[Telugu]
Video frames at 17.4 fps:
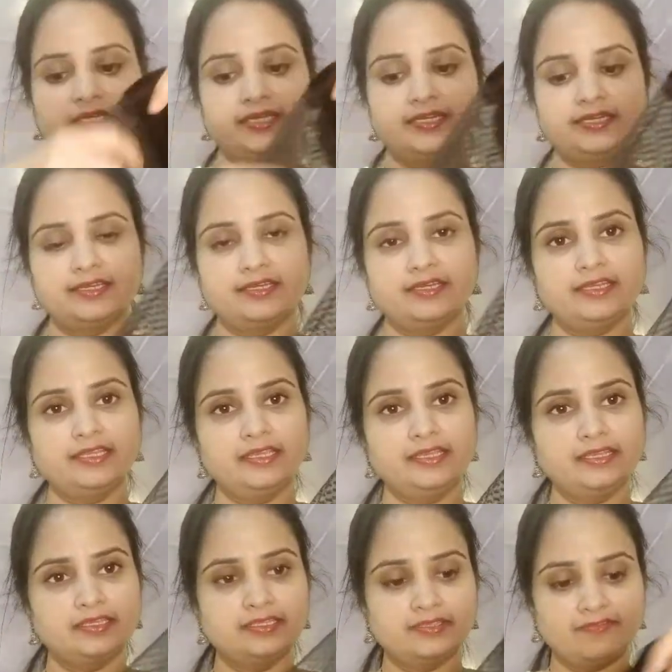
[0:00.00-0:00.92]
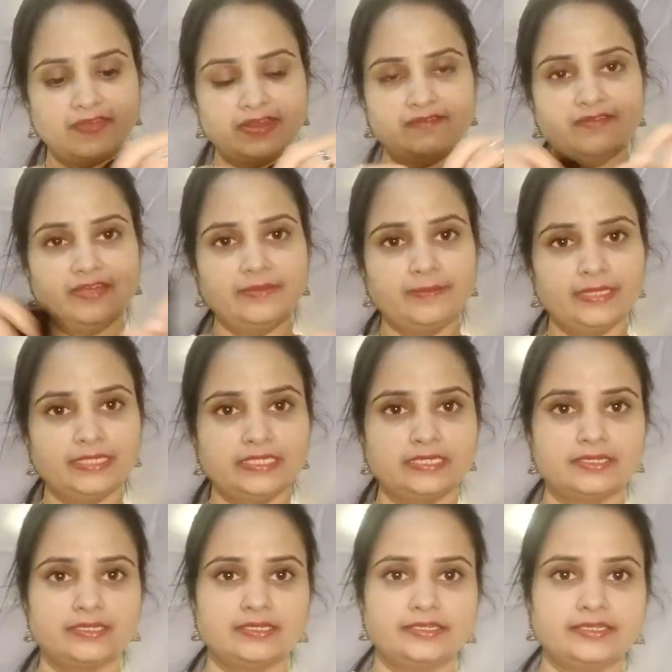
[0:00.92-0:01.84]
ఏంటంటే ఇది వెల్వెట్
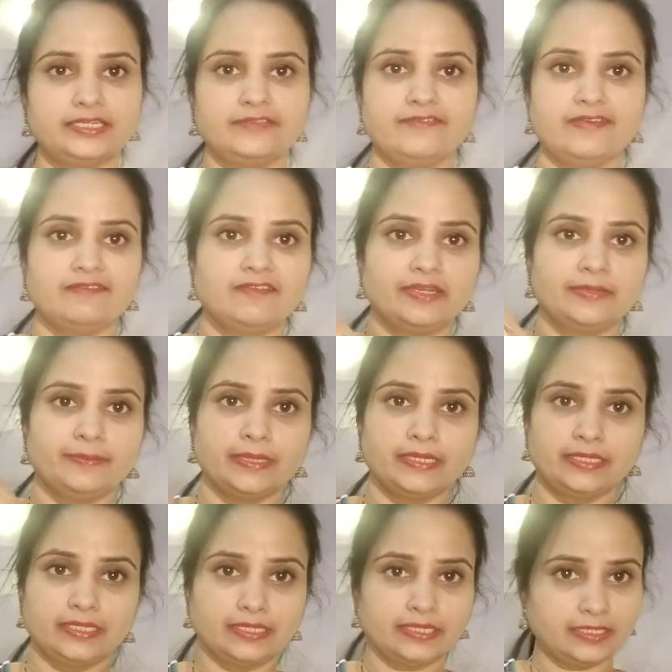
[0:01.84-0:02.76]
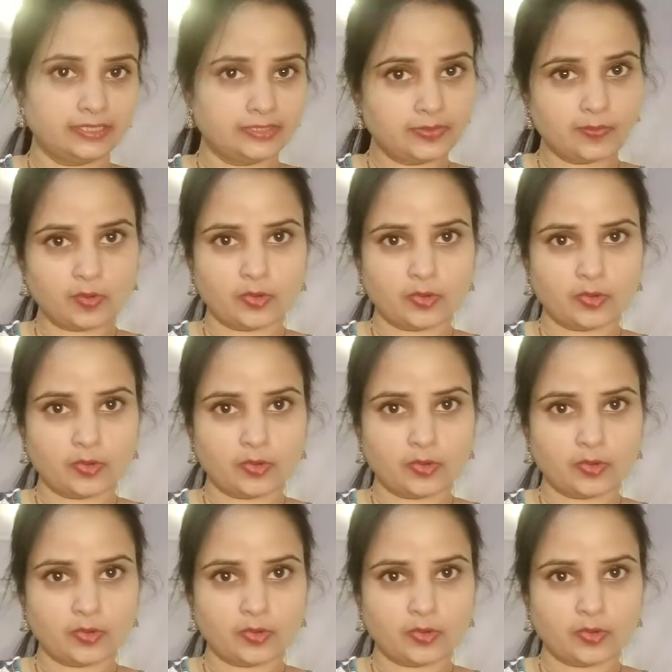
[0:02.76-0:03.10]
మెటీరియల్ అండి వెల్వెట్ మెటీరియల్తో